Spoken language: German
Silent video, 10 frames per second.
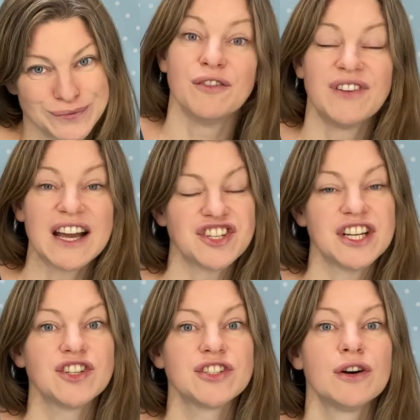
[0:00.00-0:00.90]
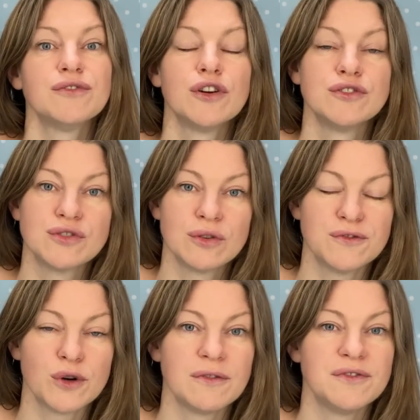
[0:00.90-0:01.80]
Wascht den Stoff so
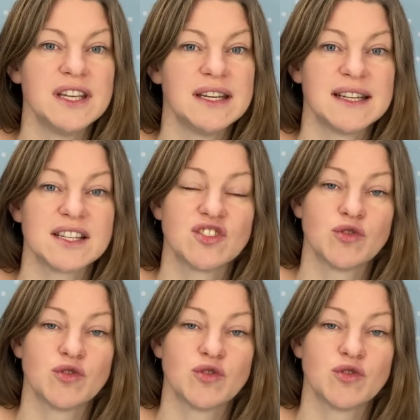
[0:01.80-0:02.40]
vor, wie ihr das